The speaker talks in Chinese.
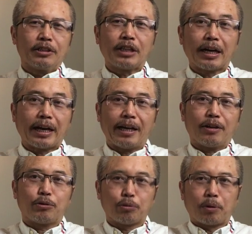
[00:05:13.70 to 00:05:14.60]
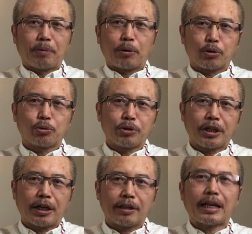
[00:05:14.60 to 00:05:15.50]
将来如果美国出
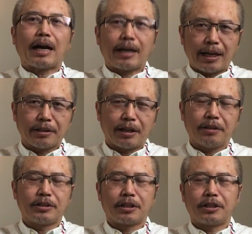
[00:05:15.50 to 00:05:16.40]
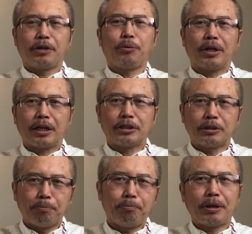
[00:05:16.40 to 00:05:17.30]
现了大量的这个人员呢
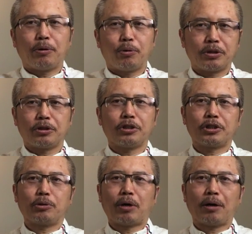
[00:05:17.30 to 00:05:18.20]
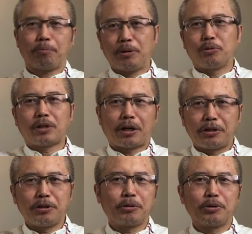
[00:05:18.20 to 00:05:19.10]
生病或者是死亡，民主党
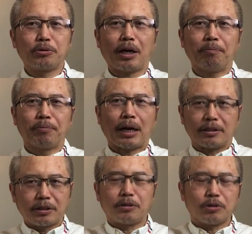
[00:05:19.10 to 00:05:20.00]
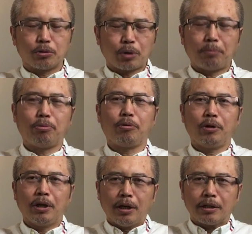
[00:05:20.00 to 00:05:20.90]
人就会说啊啊这就是川普
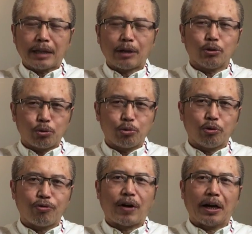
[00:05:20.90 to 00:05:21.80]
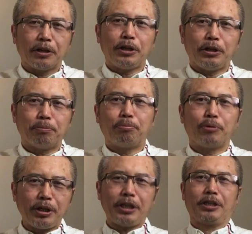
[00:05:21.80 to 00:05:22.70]
当初防疫不
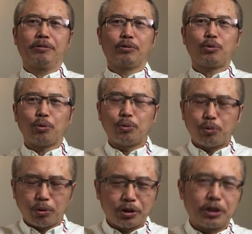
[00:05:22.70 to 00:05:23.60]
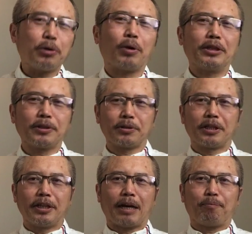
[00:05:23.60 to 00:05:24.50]
力、动作迟缓造
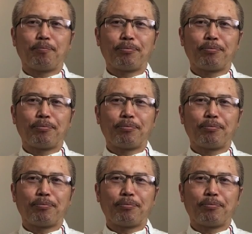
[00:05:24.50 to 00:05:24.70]
成的。